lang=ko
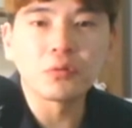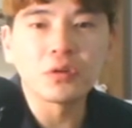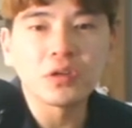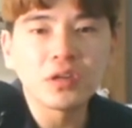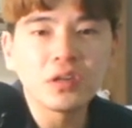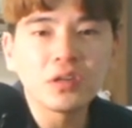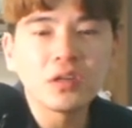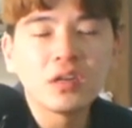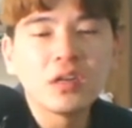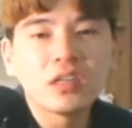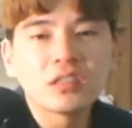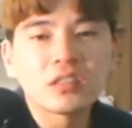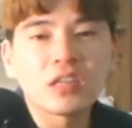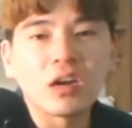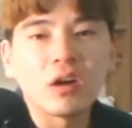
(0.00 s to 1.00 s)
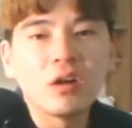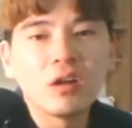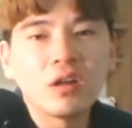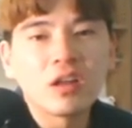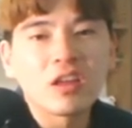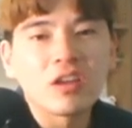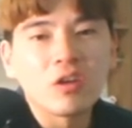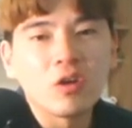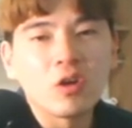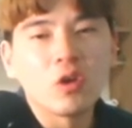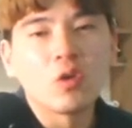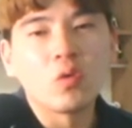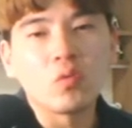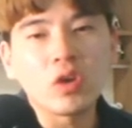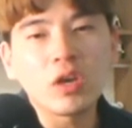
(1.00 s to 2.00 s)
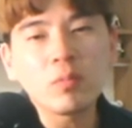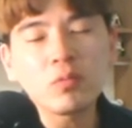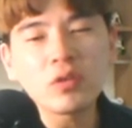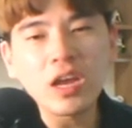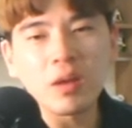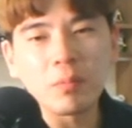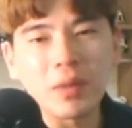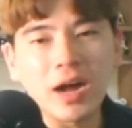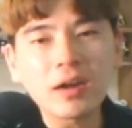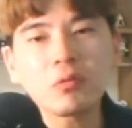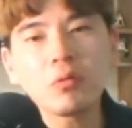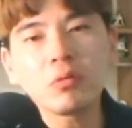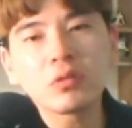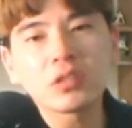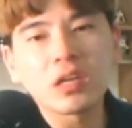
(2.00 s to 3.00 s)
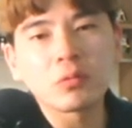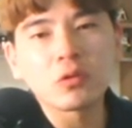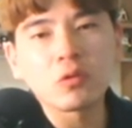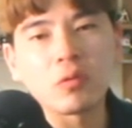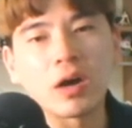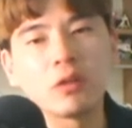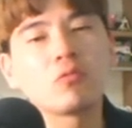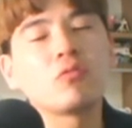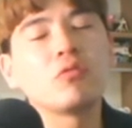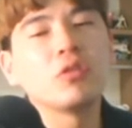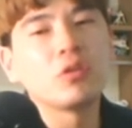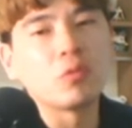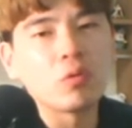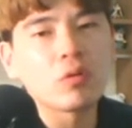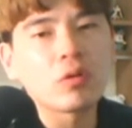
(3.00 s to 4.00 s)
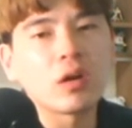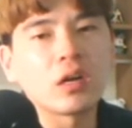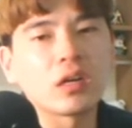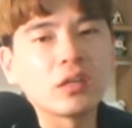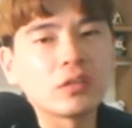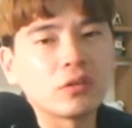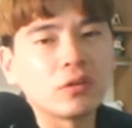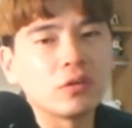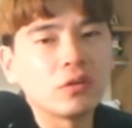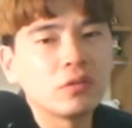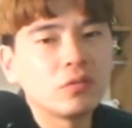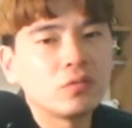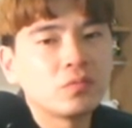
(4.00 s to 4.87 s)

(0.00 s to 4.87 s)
있는, 자, 위블이 마르코를 잡으러 와노쿠니로 올까라는 거,